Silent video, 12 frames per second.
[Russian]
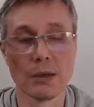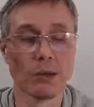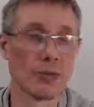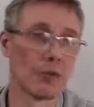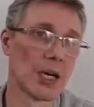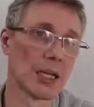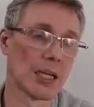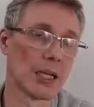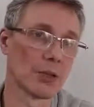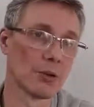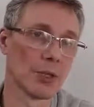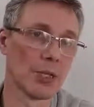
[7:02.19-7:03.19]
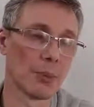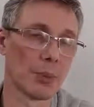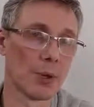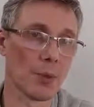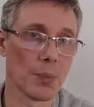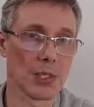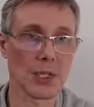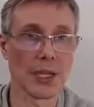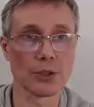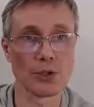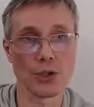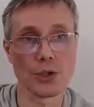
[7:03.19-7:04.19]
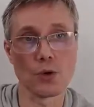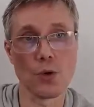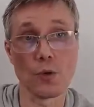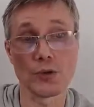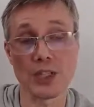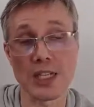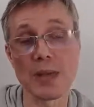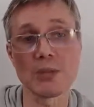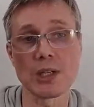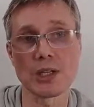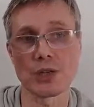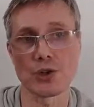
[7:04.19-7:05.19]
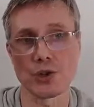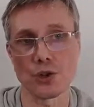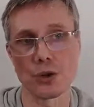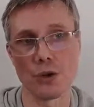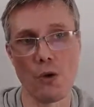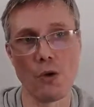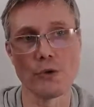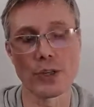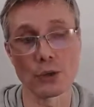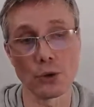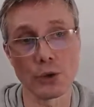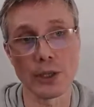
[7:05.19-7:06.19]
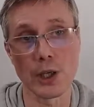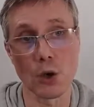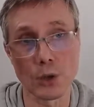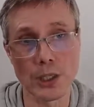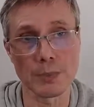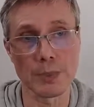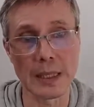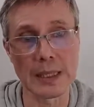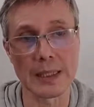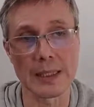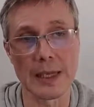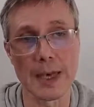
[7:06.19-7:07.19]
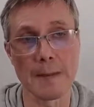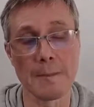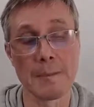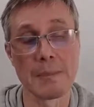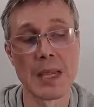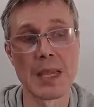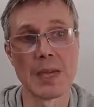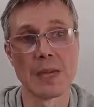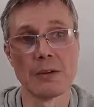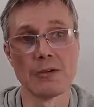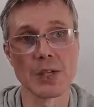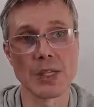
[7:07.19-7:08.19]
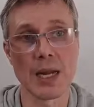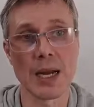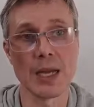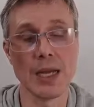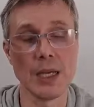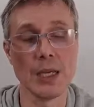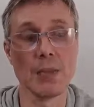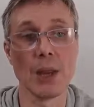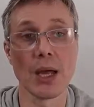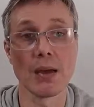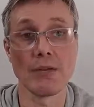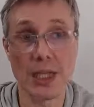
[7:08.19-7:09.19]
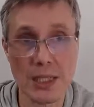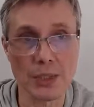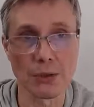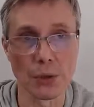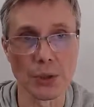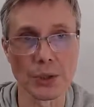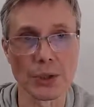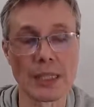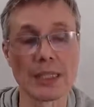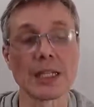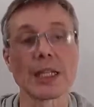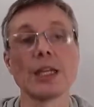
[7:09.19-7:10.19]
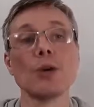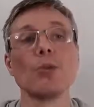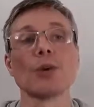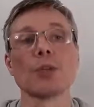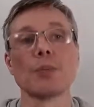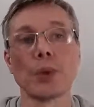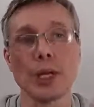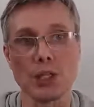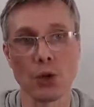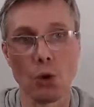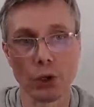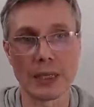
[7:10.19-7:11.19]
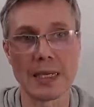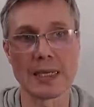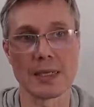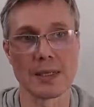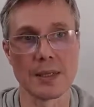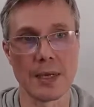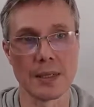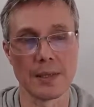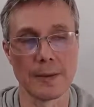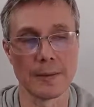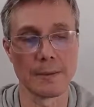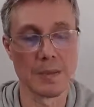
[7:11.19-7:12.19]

в Евангелии от Луки, например, посылают учеников, 70 учеников, которые ходят по городам в Израиле и благовествуют. И таким образом происходит изгнание